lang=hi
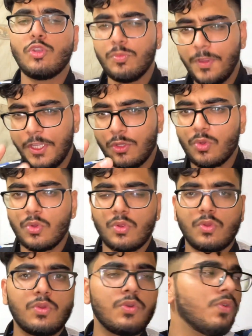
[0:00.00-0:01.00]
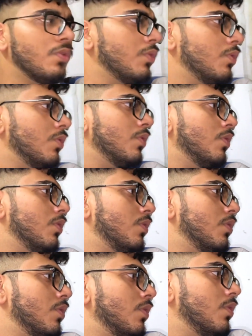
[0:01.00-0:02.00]
टू पॉइंट जो भी है उसमें
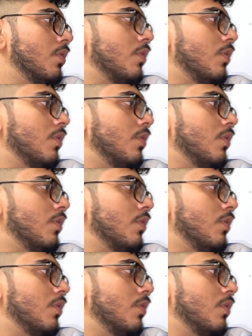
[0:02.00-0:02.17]
मोटर